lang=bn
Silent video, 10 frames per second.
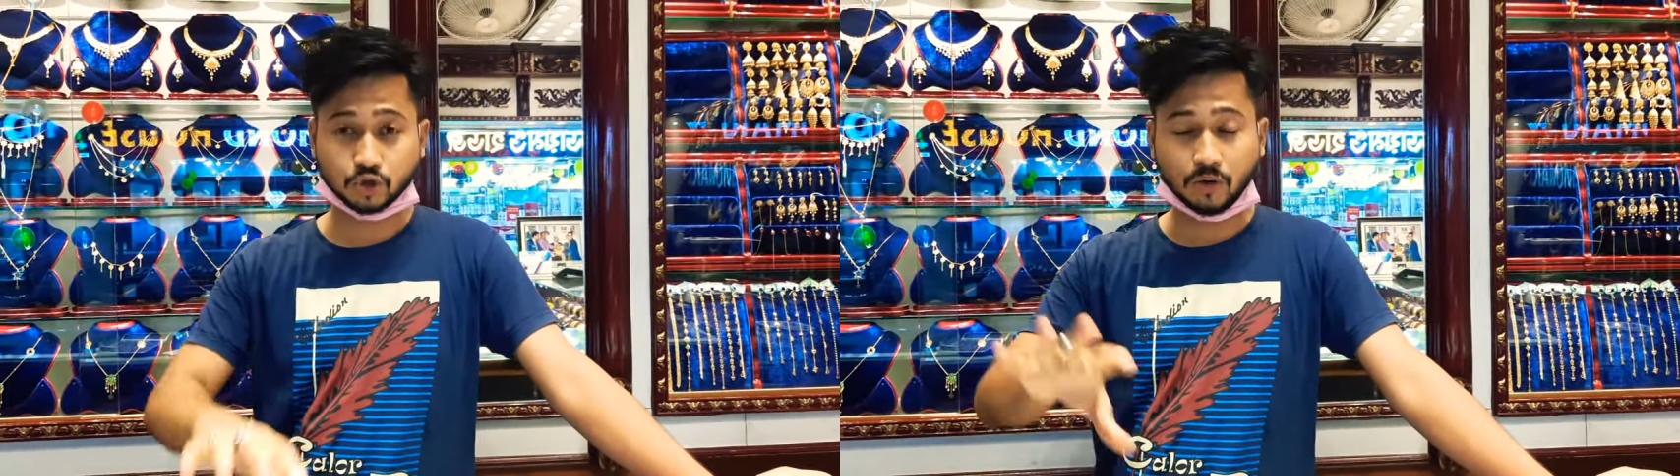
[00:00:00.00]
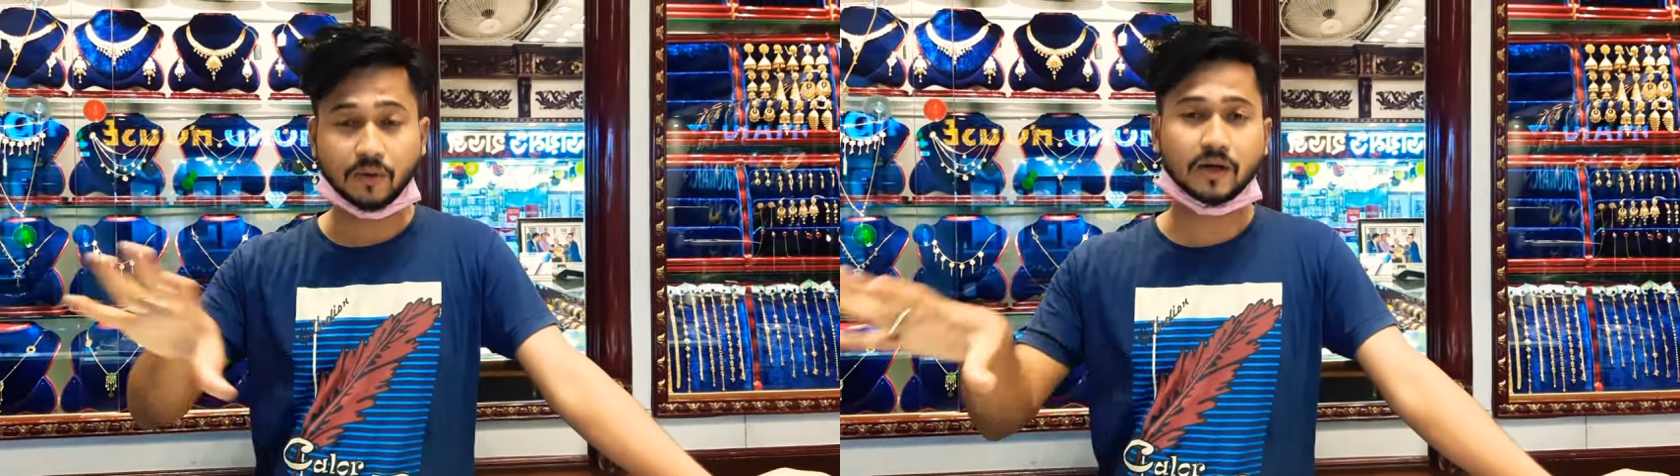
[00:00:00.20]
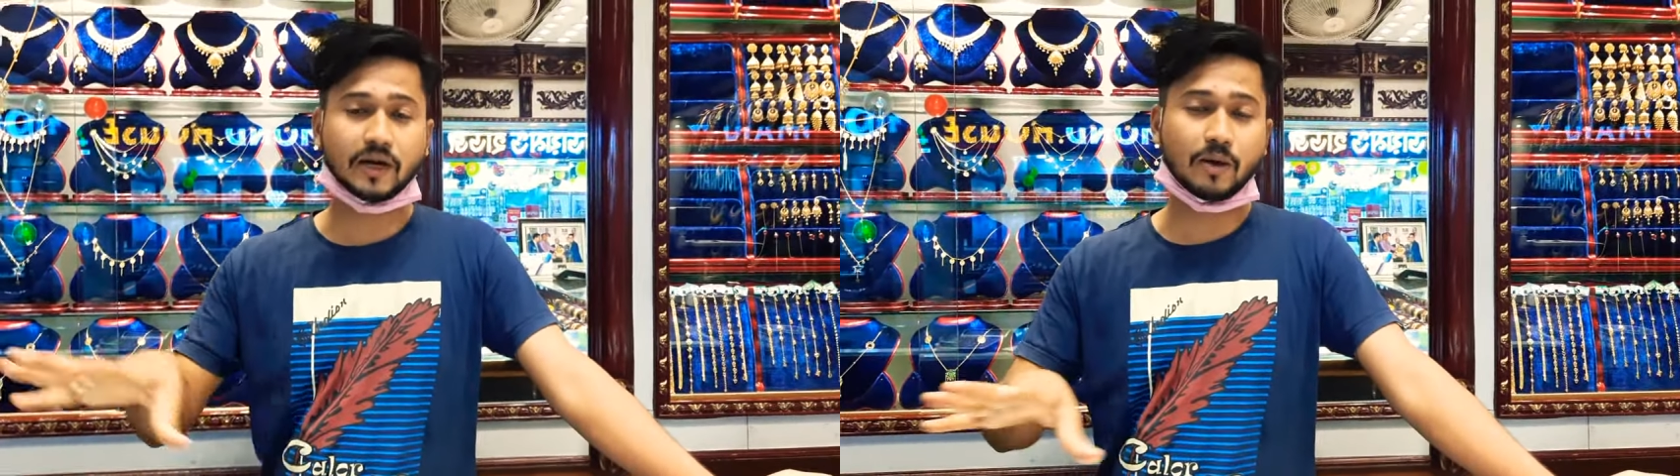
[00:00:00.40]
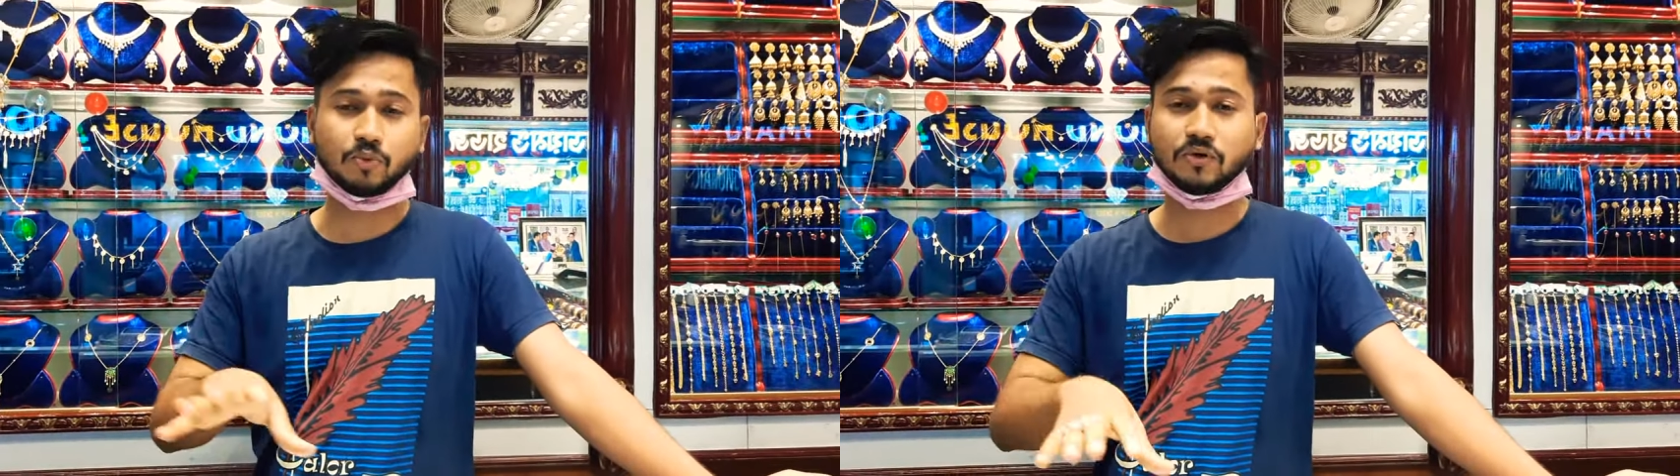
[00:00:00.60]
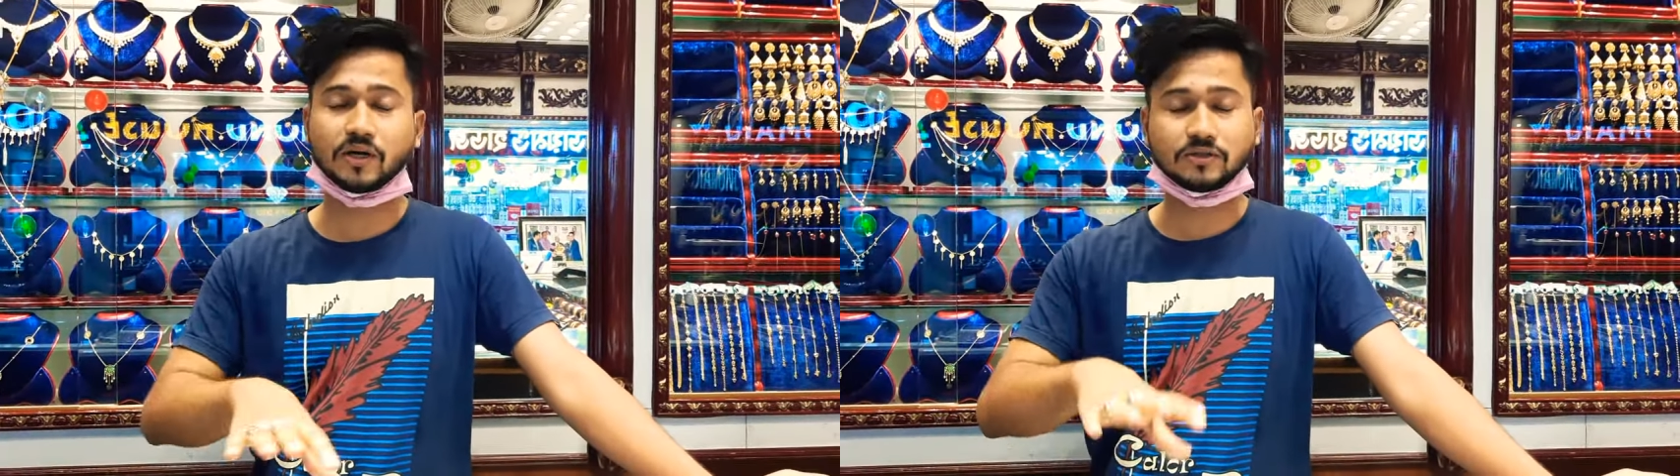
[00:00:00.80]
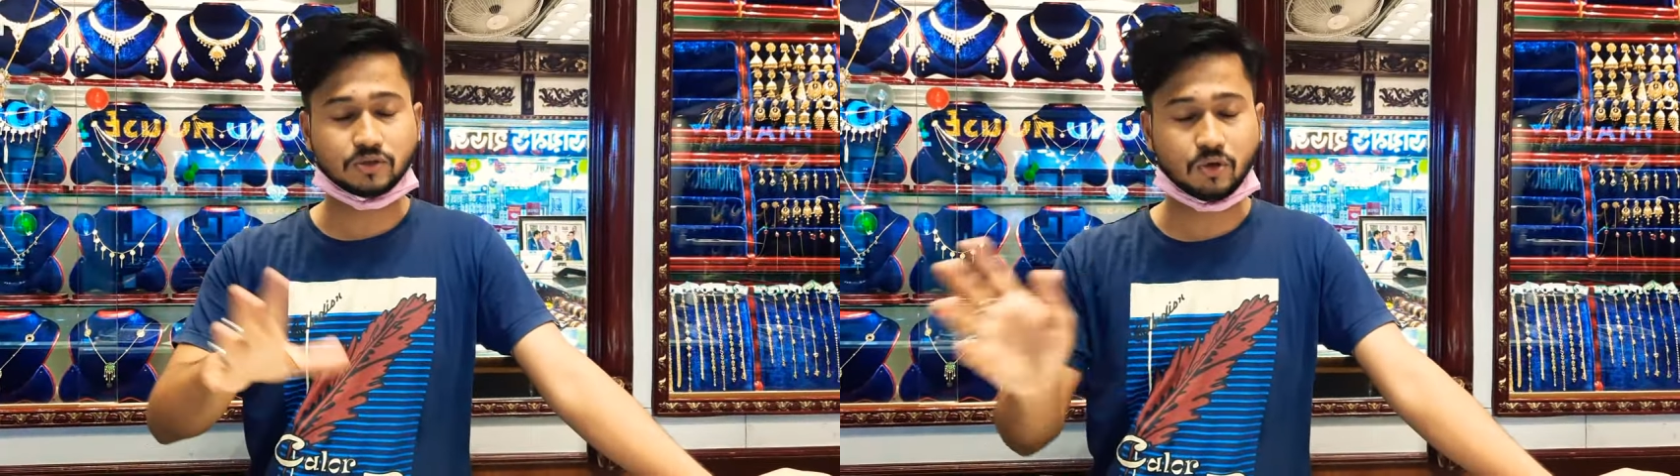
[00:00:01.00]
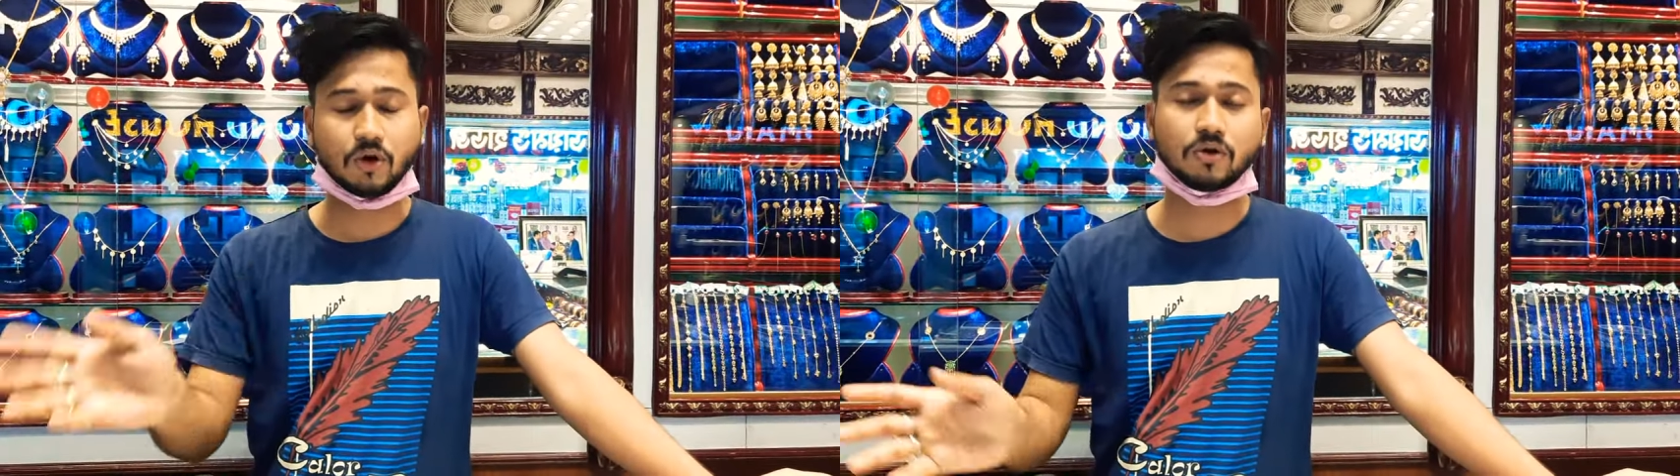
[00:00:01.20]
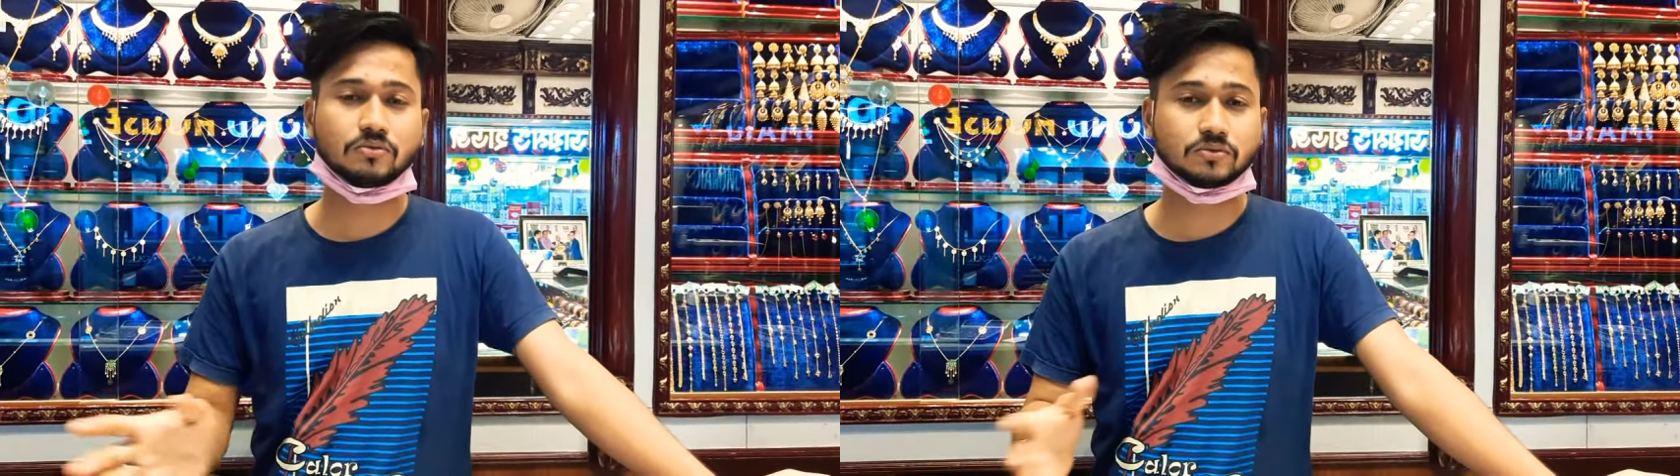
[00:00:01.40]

সবার না আপুর না অল